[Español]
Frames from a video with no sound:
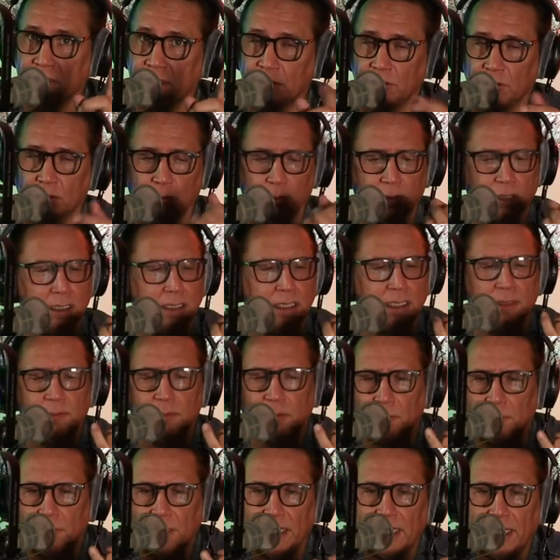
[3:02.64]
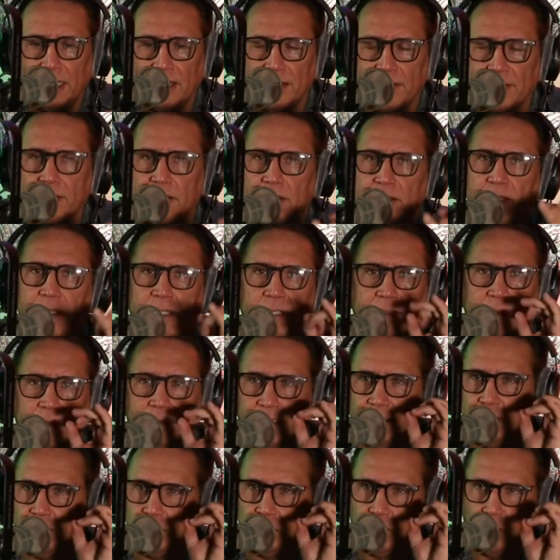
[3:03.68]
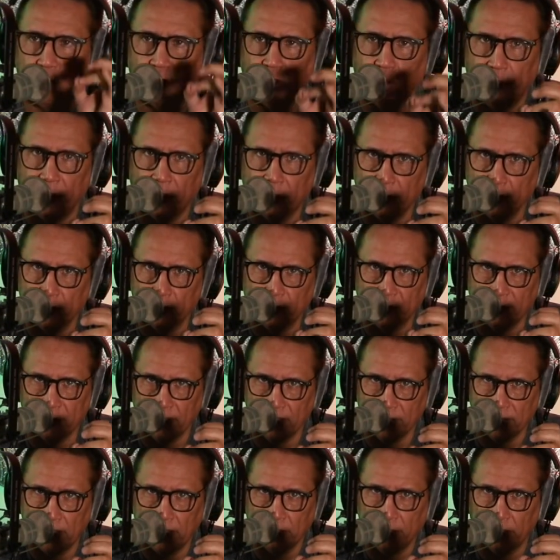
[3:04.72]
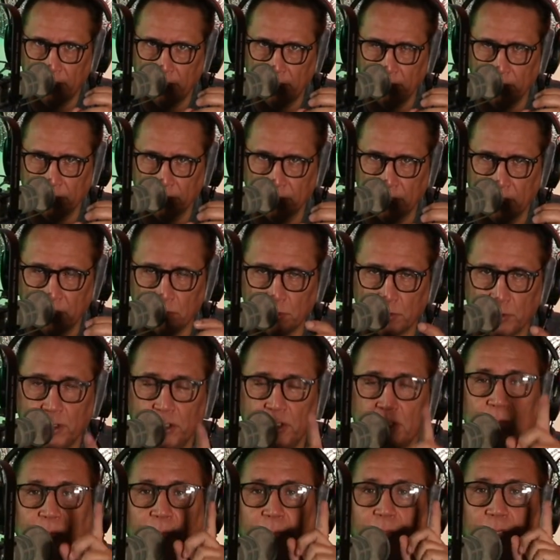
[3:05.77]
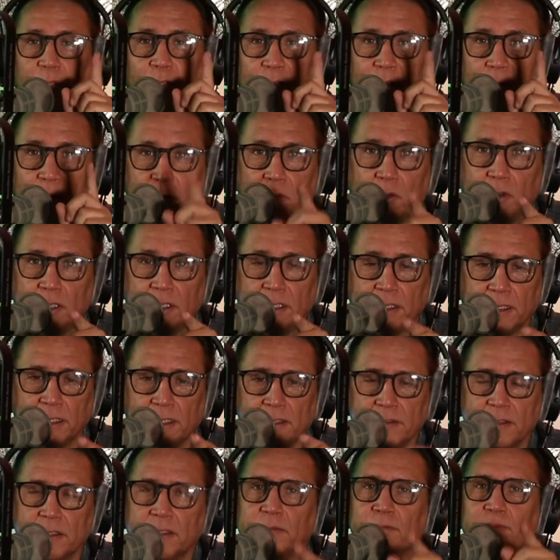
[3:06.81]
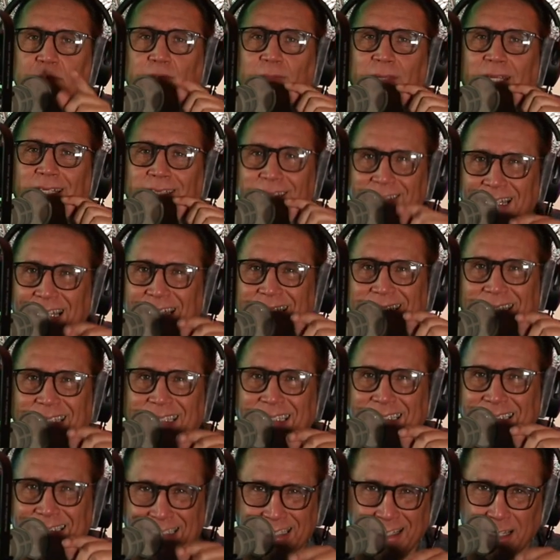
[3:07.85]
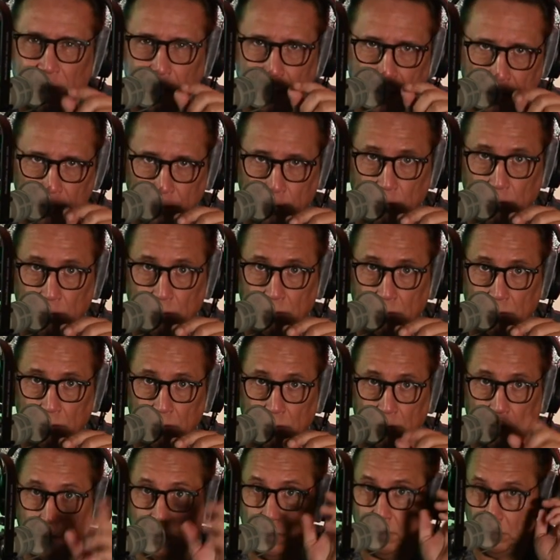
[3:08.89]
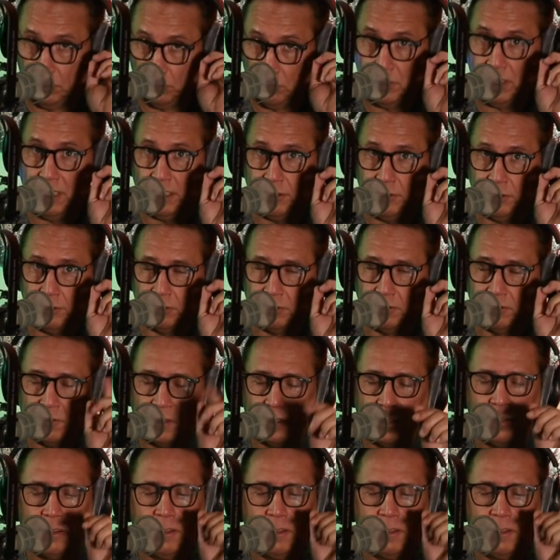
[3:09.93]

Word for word: diciendo, usted tiene papeles, tiene todos los permisos necesarios aquí en los Estados Unidos, pero te ponen y te dicen, estás en entrenamiento. Escucha esto,